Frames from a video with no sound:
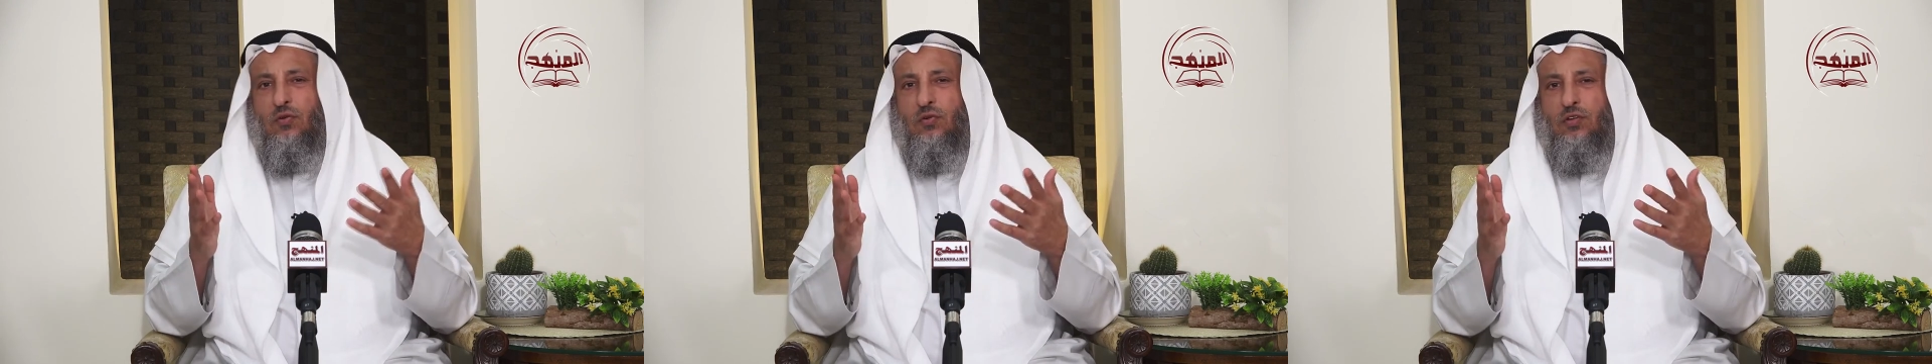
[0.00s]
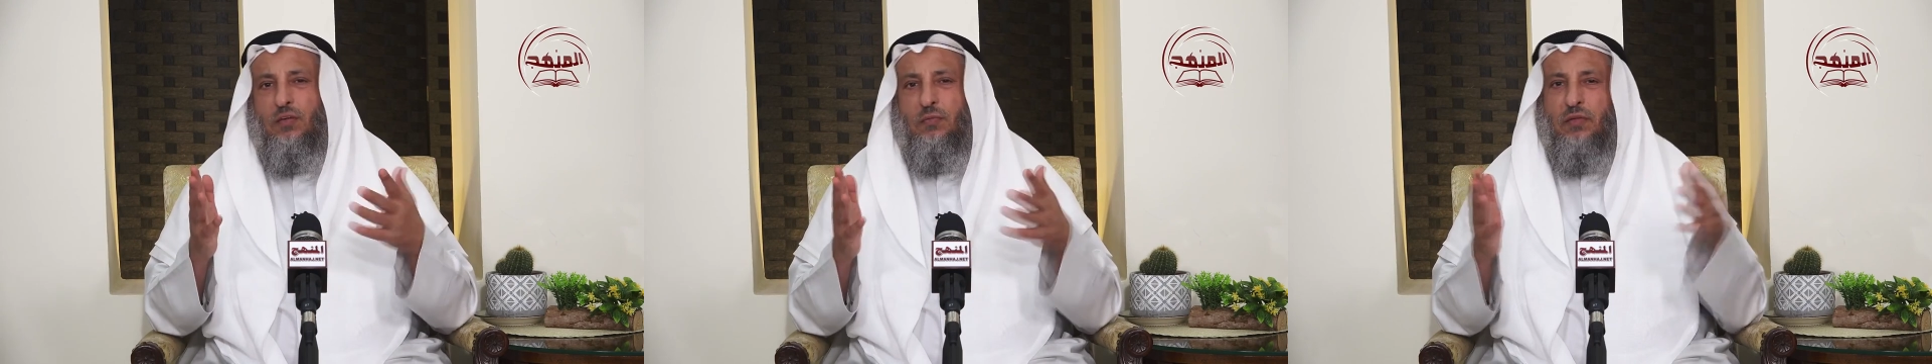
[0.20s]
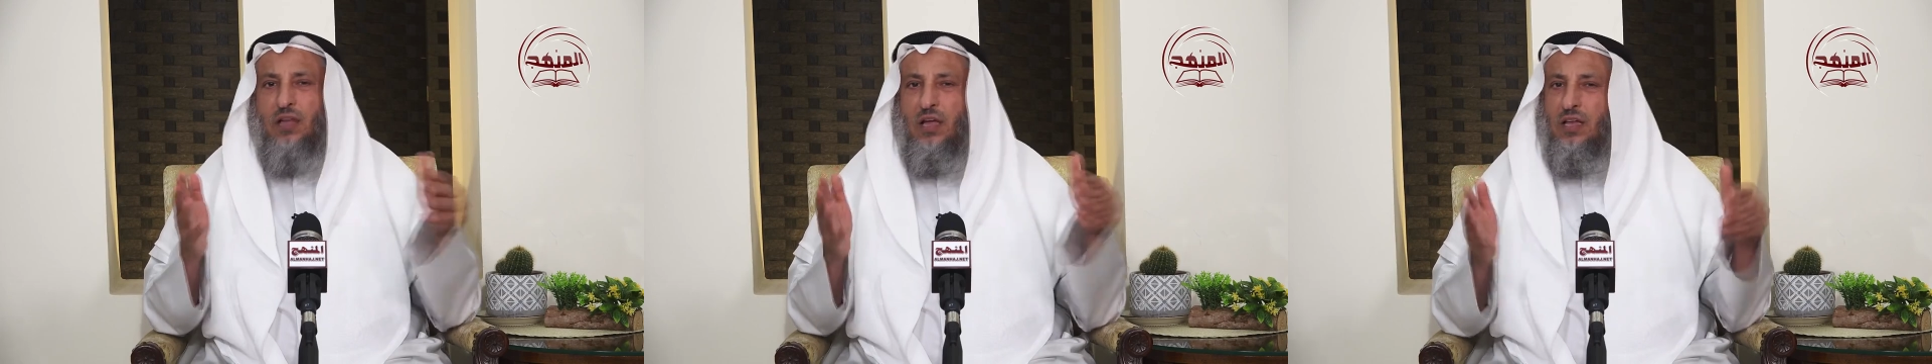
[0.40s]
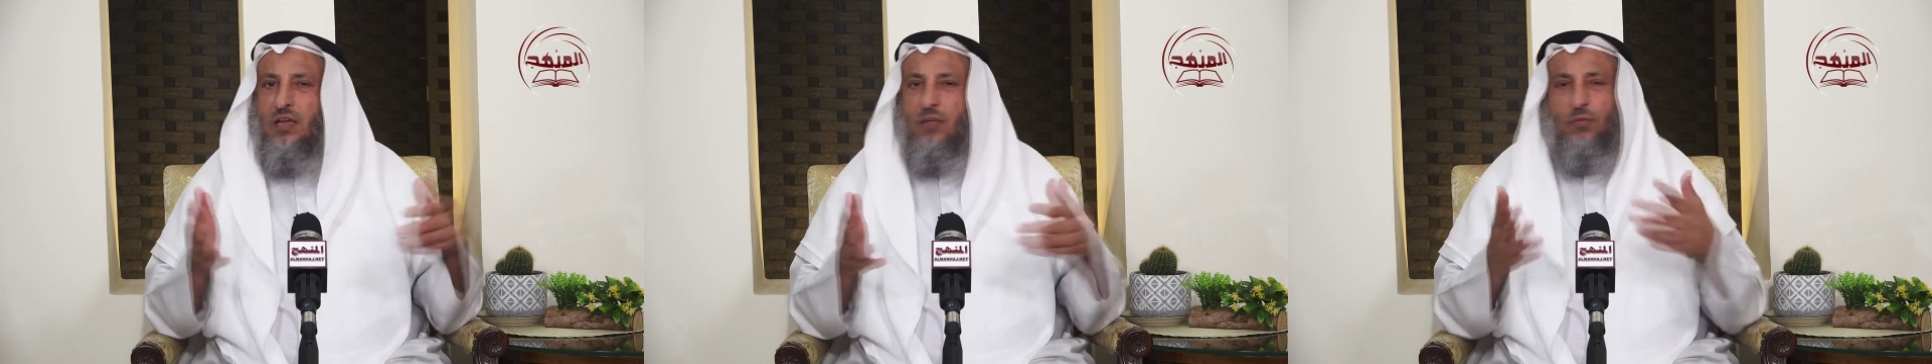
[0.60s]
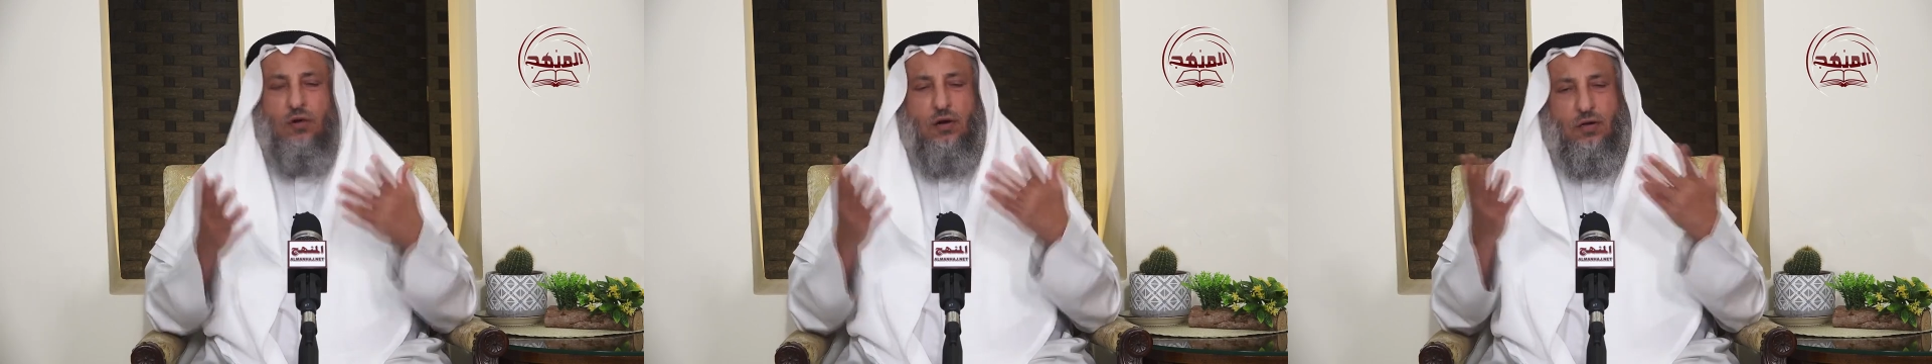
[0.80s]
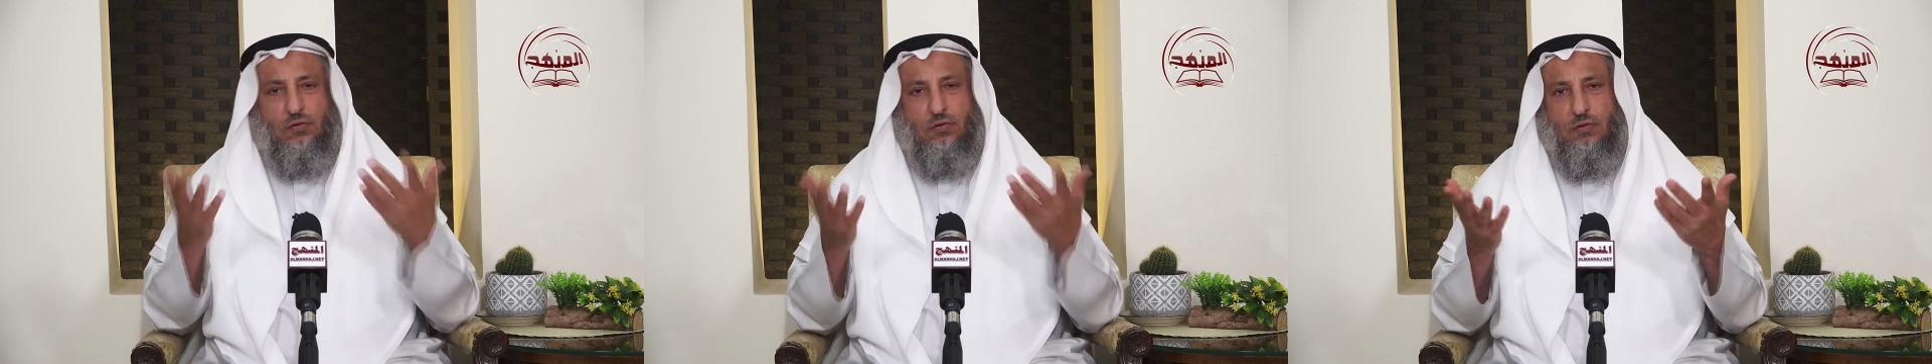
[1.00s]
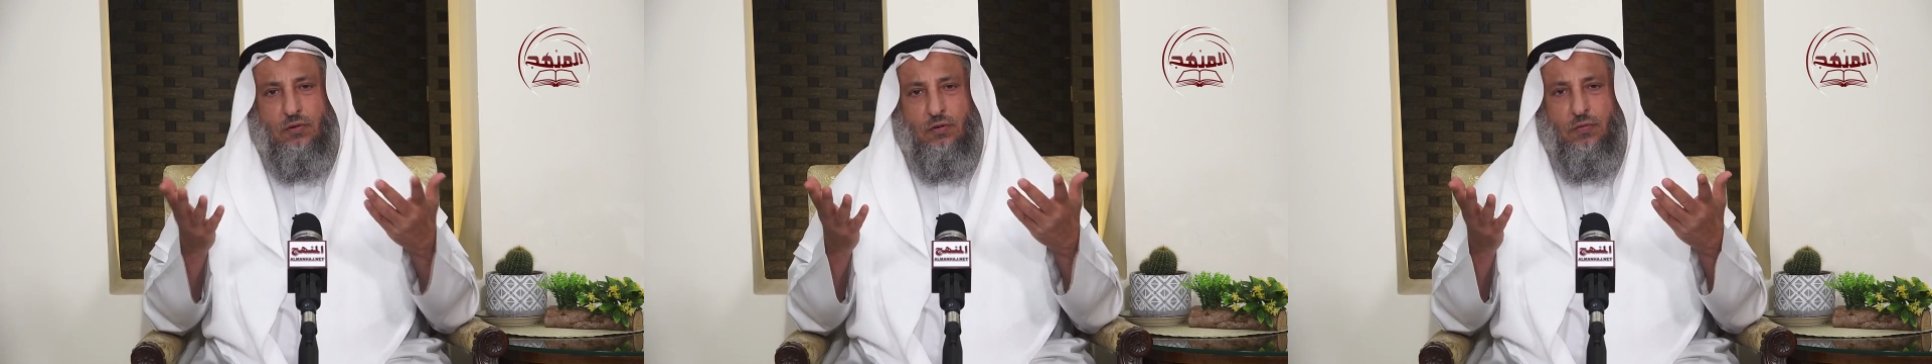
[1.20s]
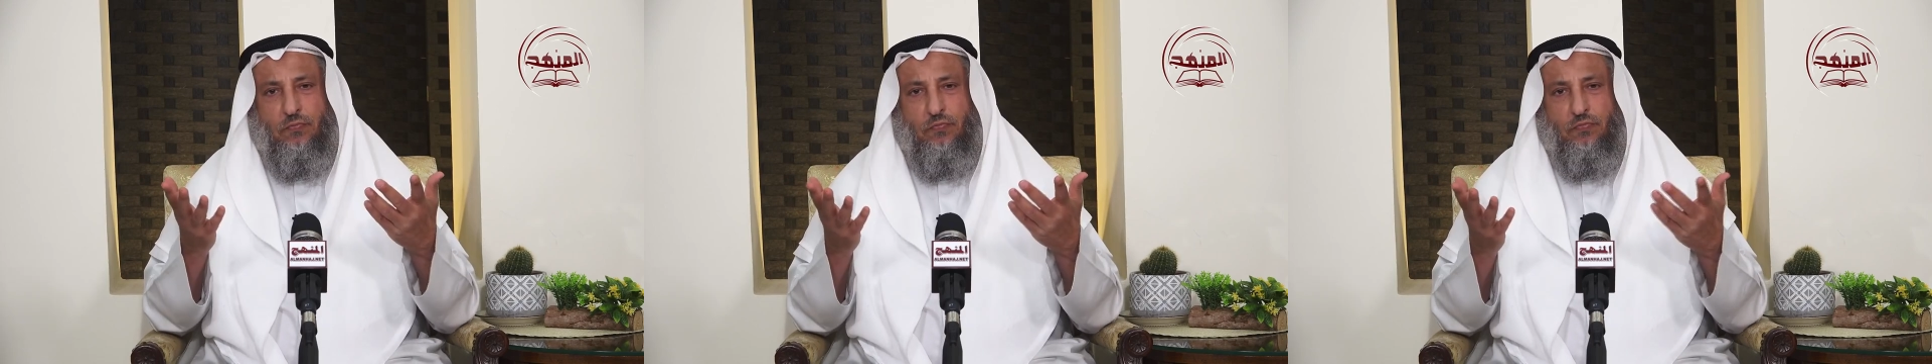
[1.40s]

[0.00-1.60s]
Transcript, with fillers: خروجها من بيتها قد يمر رجل